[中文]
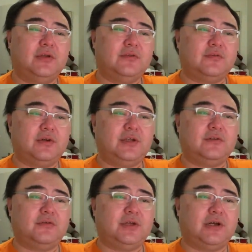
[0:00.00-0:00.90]
所以
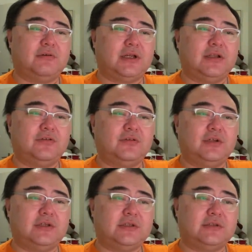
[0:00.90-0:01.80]
就回到我刚才说
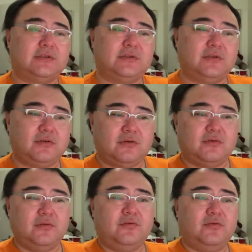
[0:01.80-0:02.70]
的，
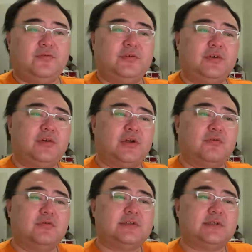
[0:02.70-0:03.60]
巨富都有一个
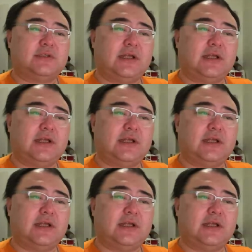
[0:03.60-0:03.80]
共性，